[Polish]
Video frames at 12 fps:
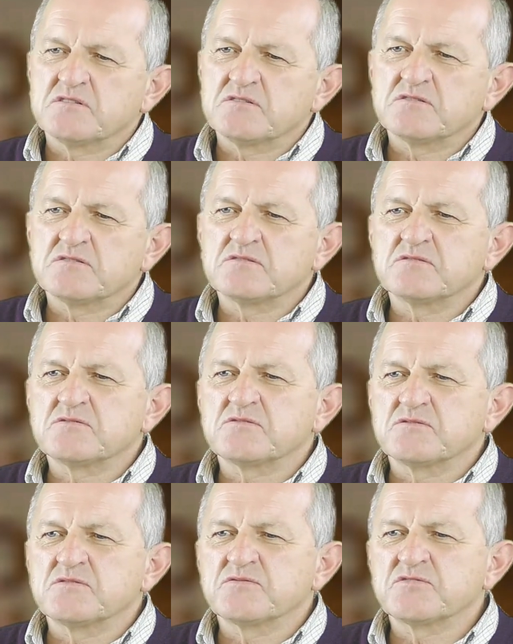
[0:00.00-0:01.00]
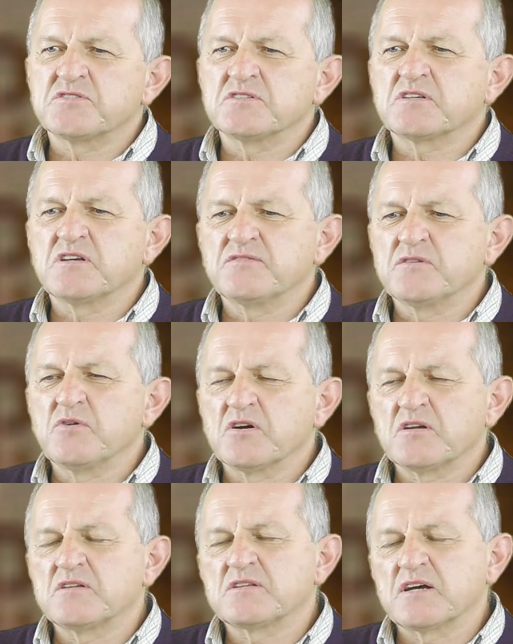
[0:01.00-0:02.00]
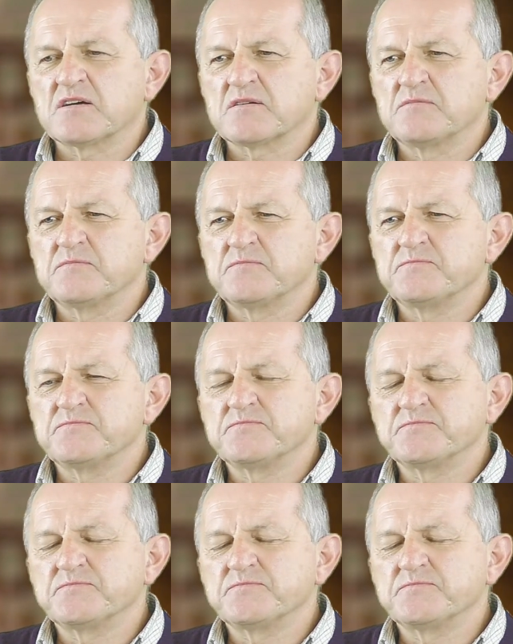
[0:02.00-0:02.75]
y, wymogów. Kierownia, wymogi, która, tak. Y,